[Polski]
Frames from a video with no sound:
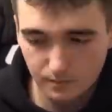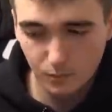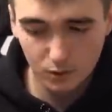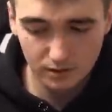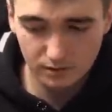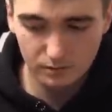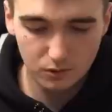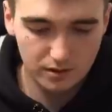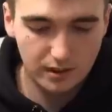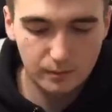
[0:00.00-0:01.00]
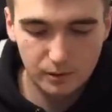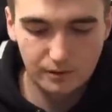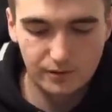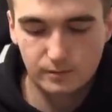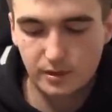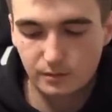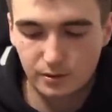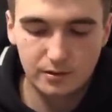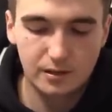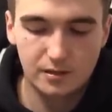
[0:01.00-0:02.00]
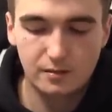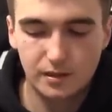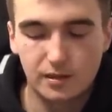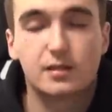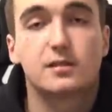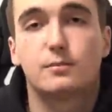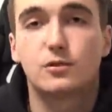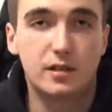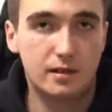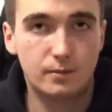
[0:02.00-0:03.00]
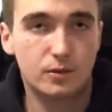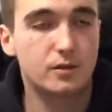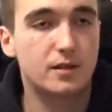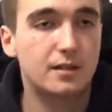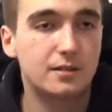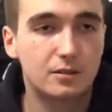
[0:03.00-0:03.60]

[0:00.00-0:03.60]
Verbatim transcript: Może, może tak było w sumie, no bo jeżeli masz jakieś zaburzenia emocjonalne,